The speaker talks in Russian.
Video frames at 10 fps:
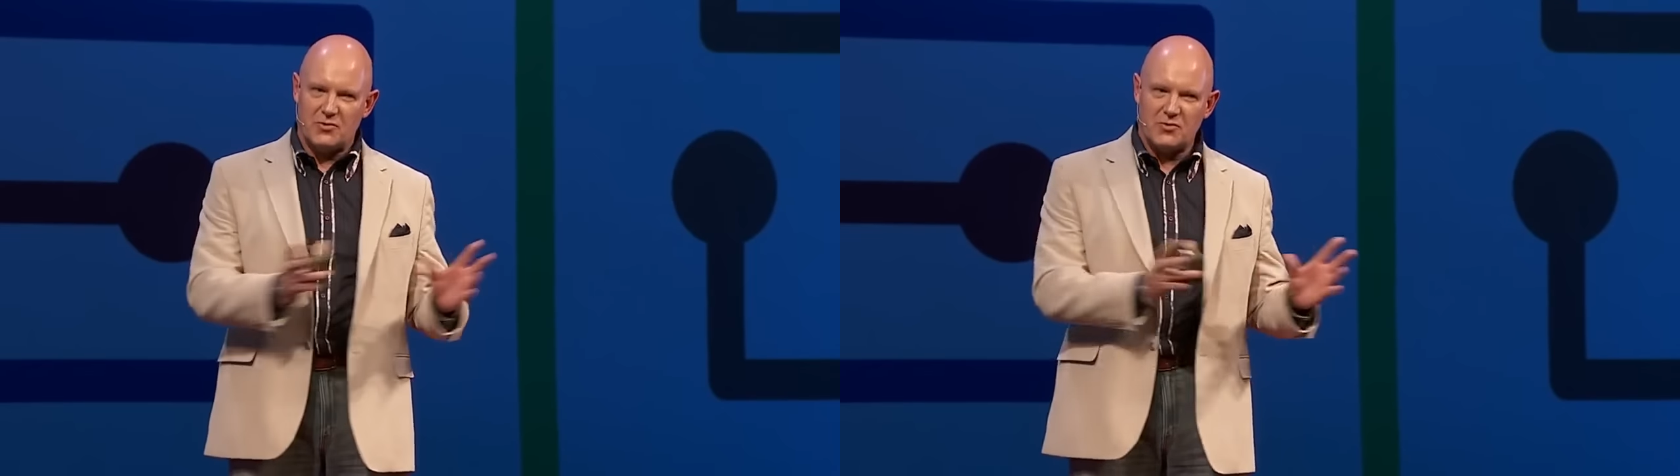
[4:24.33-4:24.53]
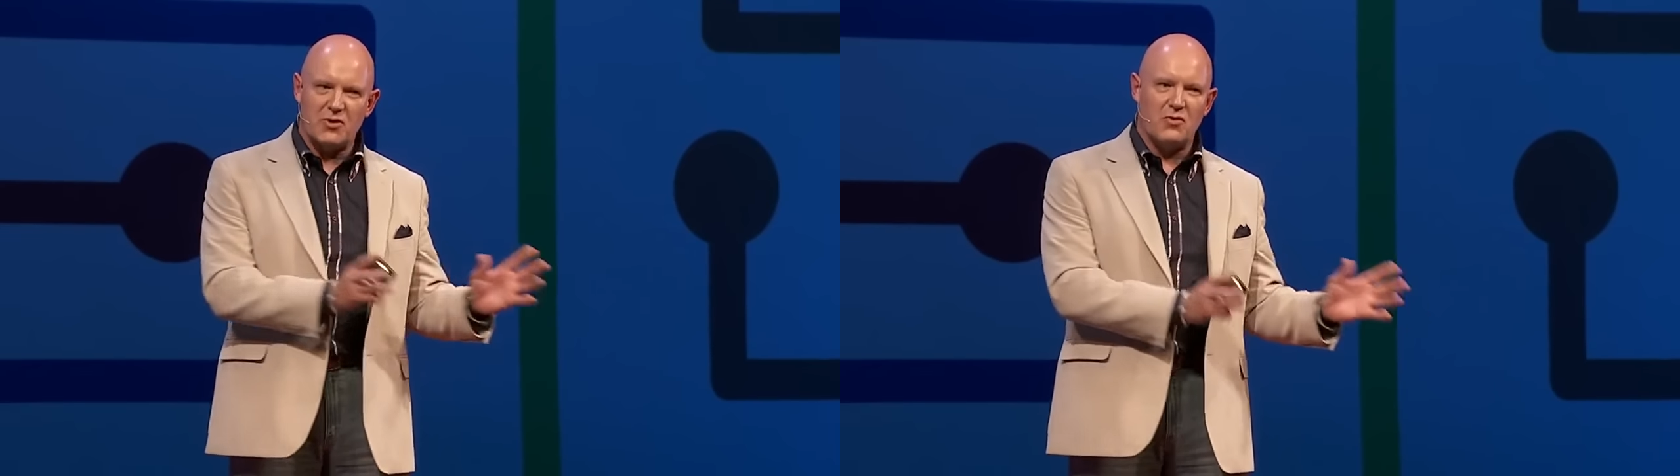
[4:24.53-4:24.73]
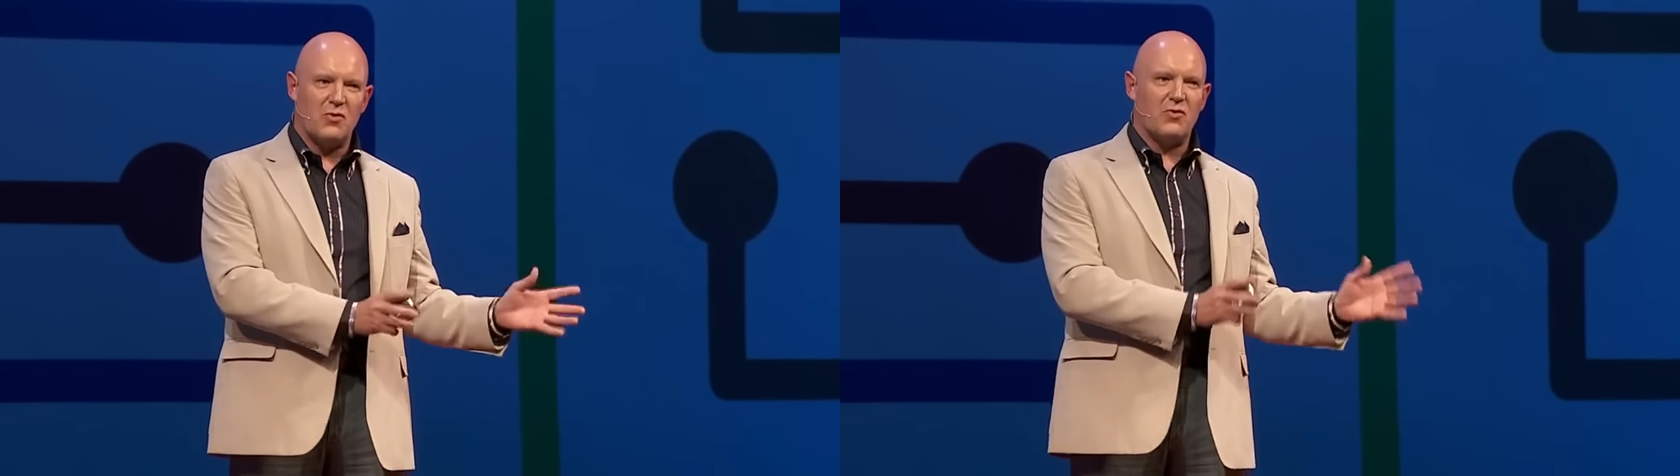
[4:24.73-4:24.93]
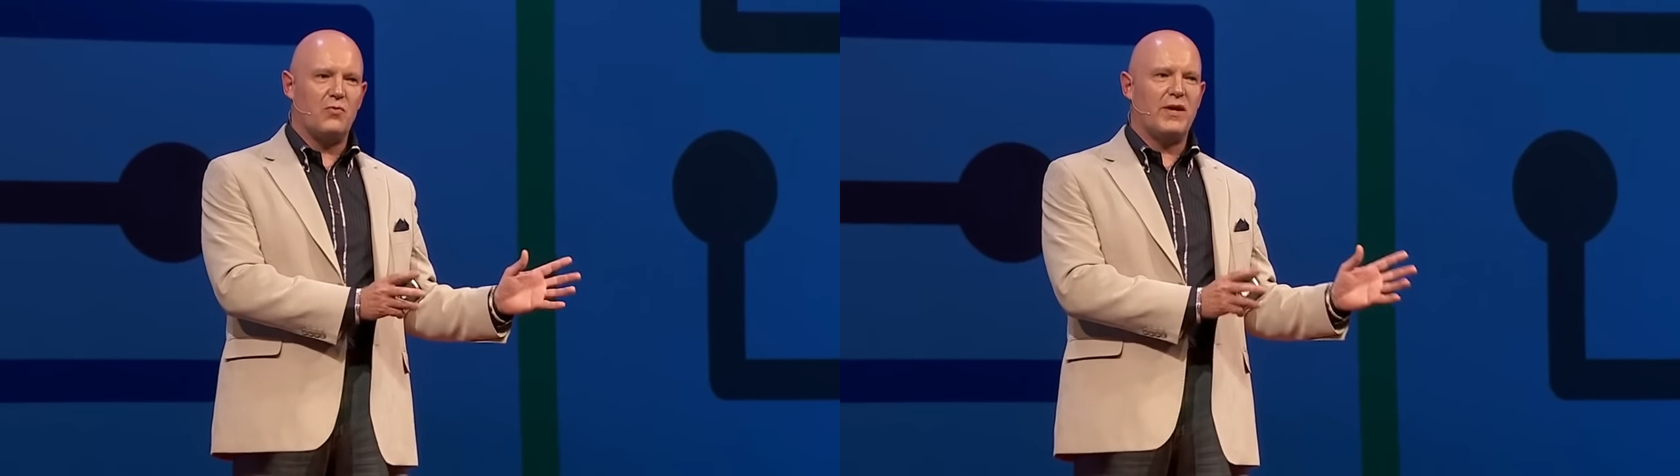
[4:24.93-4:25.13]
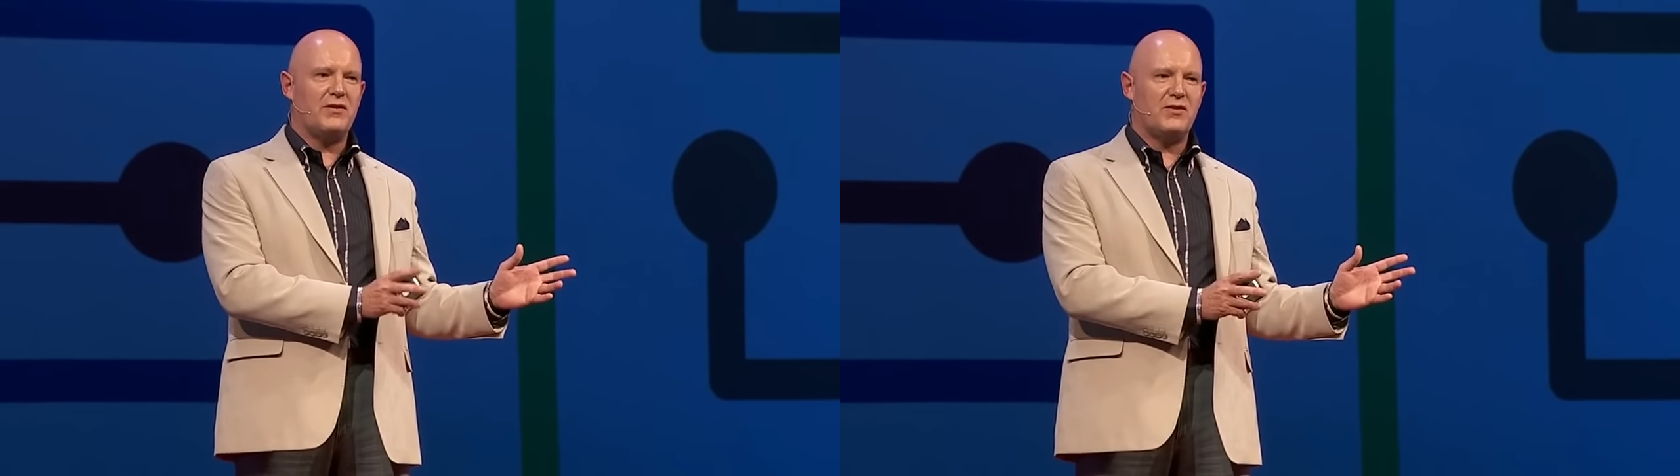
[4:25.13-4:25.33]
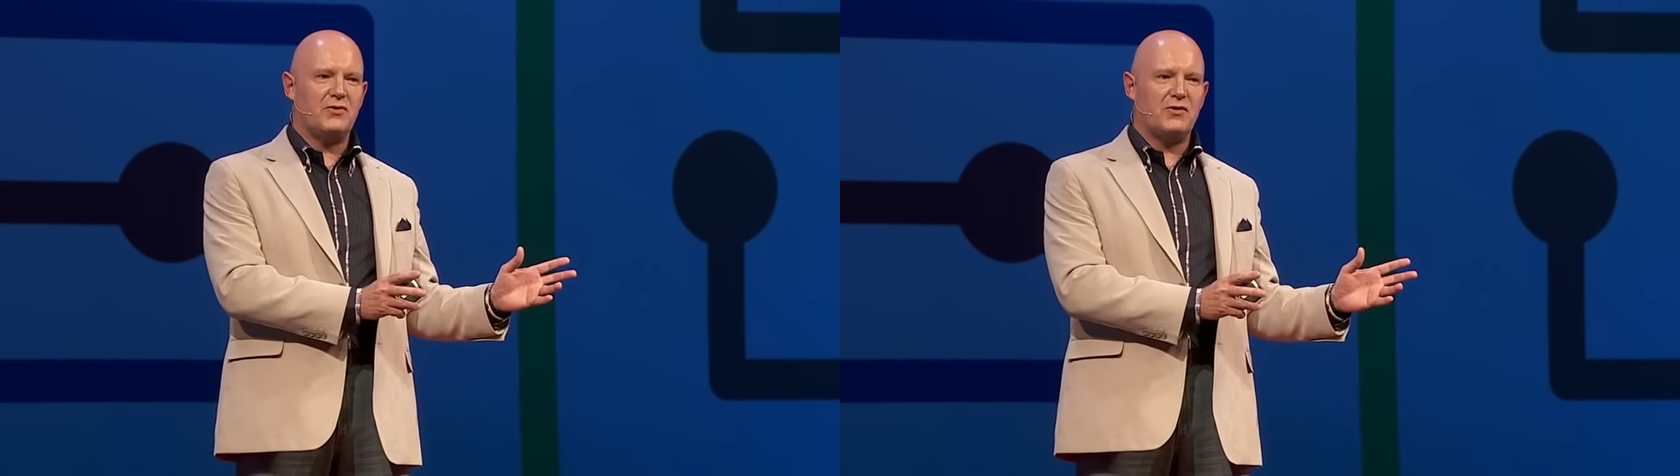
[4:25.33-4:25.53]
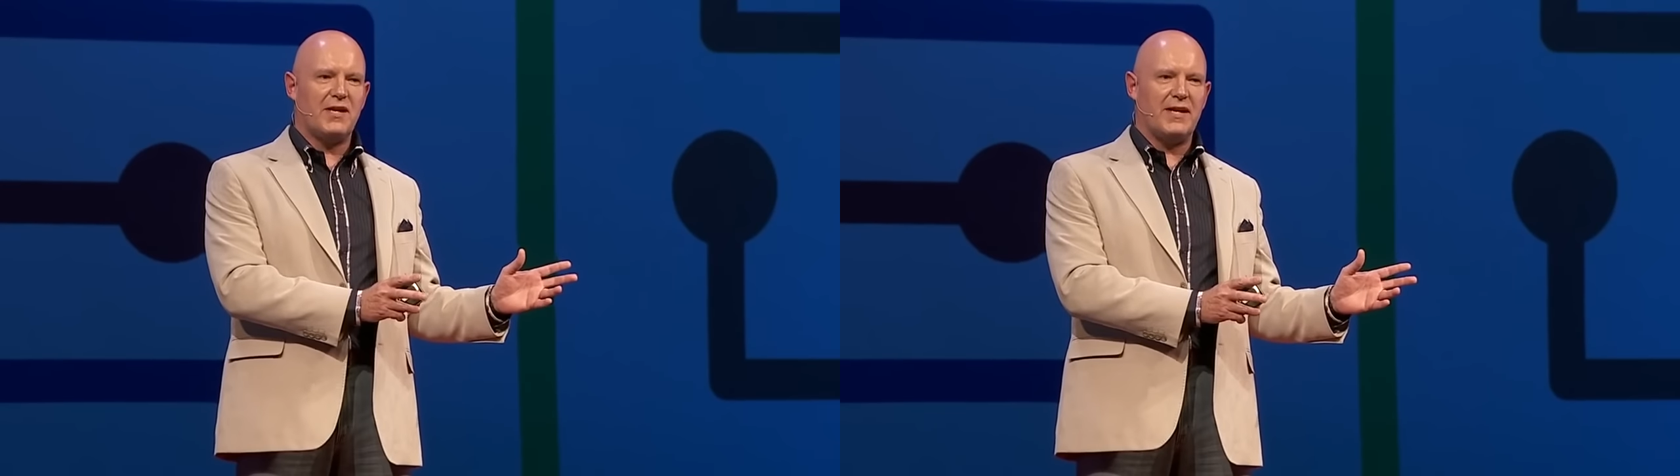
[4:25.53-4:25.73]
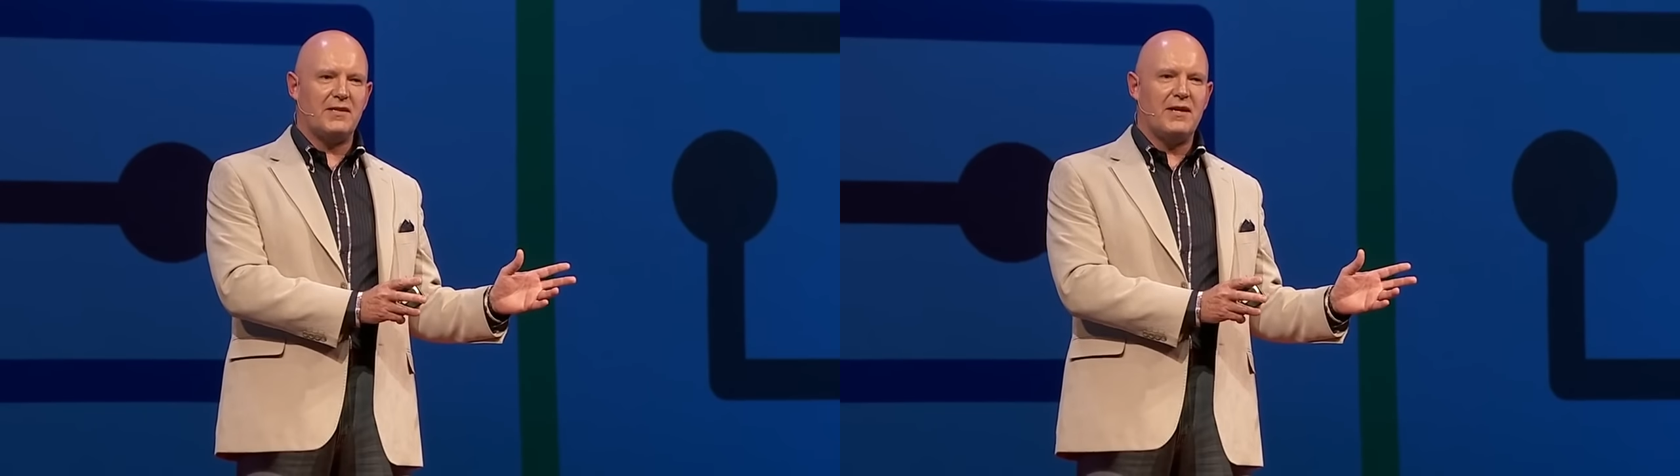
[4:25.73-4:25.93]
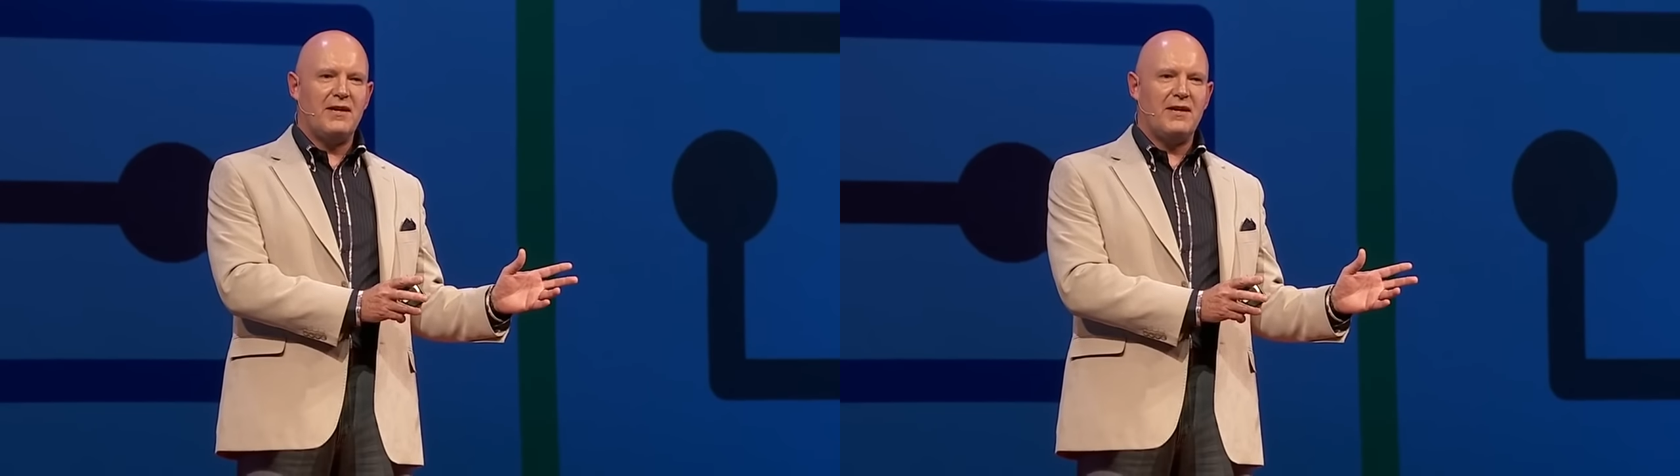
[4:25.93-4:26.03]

также и то, как говоришь.